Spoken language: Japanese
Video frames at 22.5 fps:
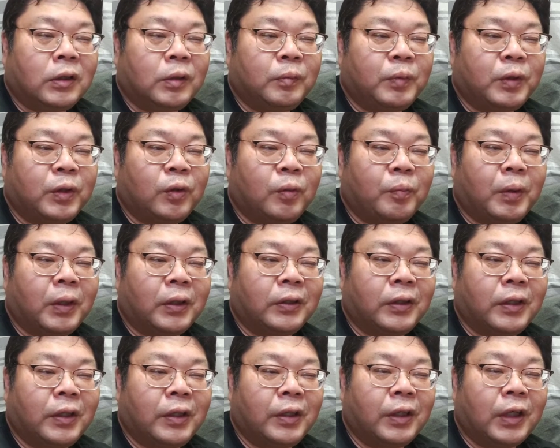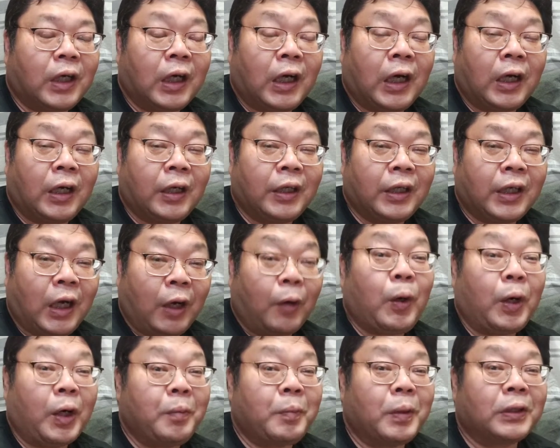あ、新品のバッテリーカーに
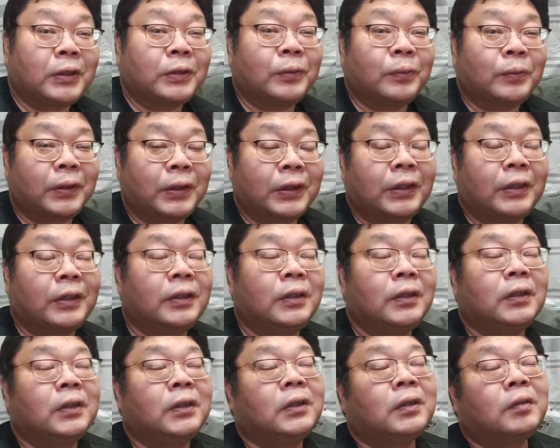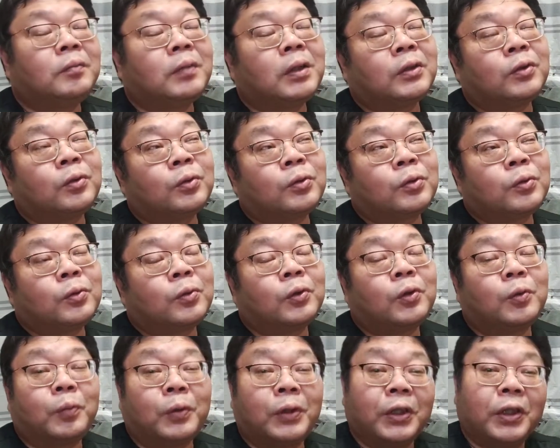変わりますので、まあ、そうする
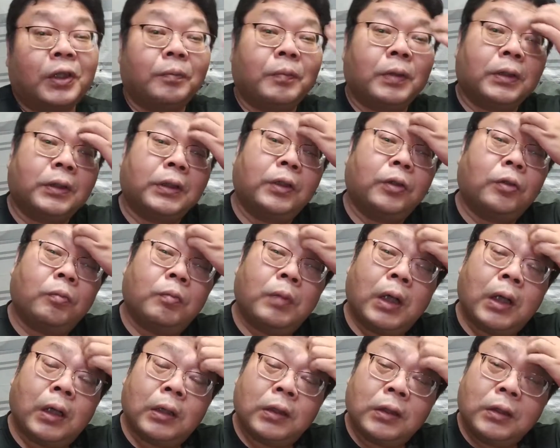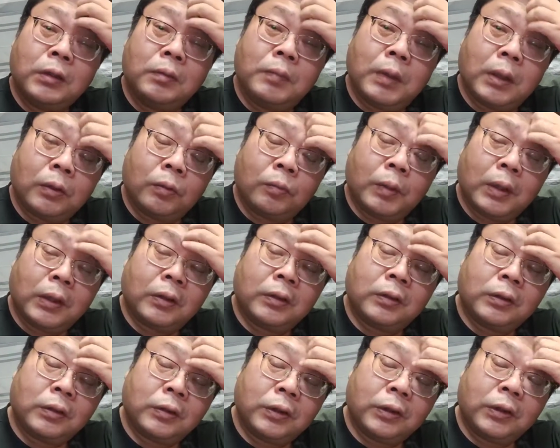こともできますけど、まあ、今の
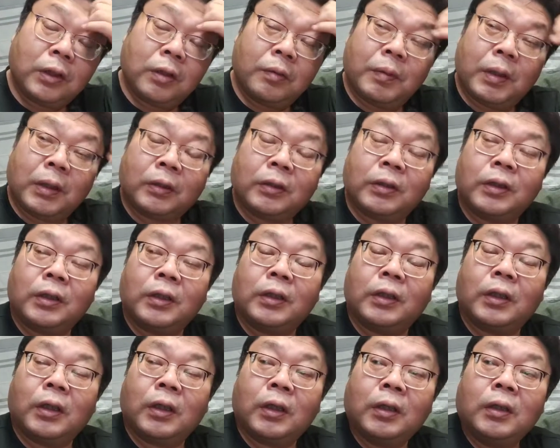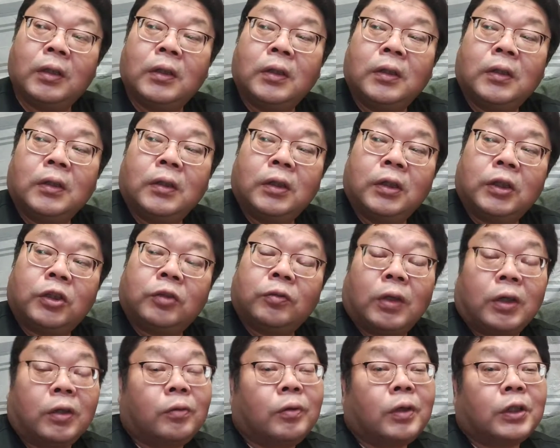ばついてるバッテリーが
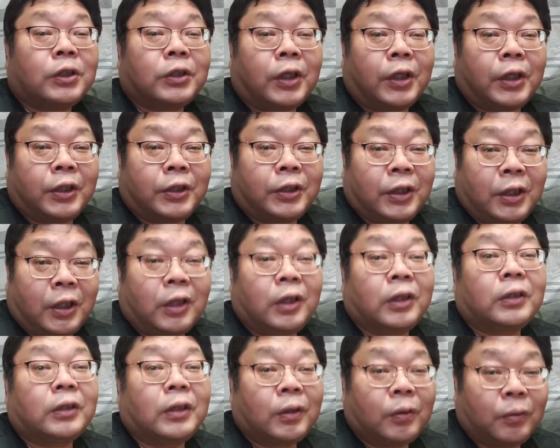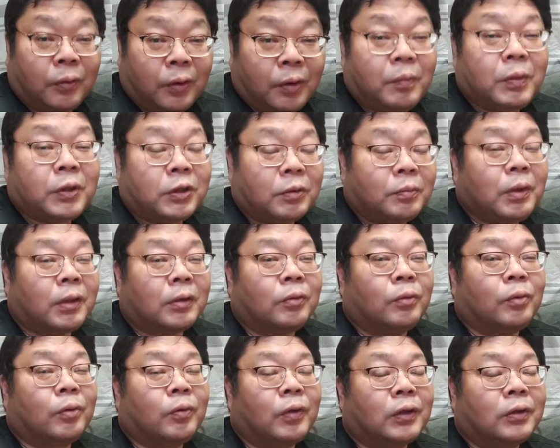1割ぐらいしか減ってなかったので、まあ、しば
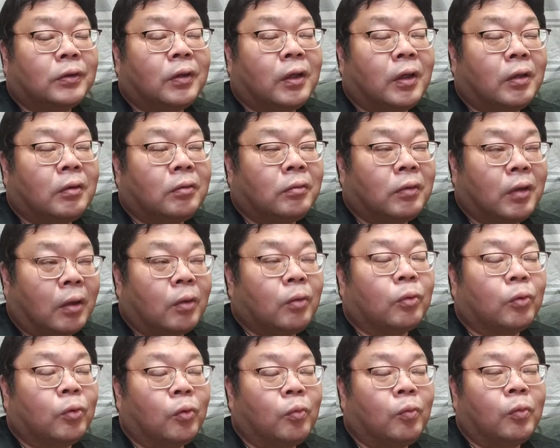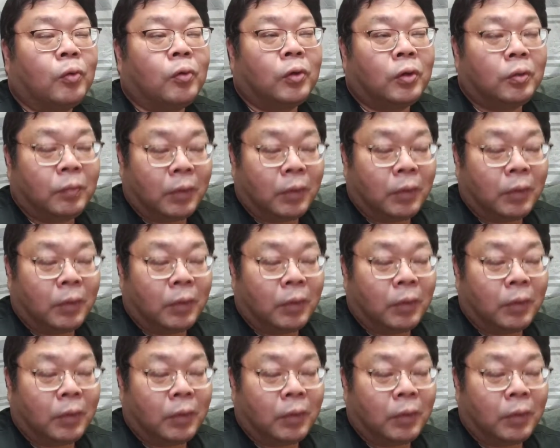らくこれは使えるんだろうと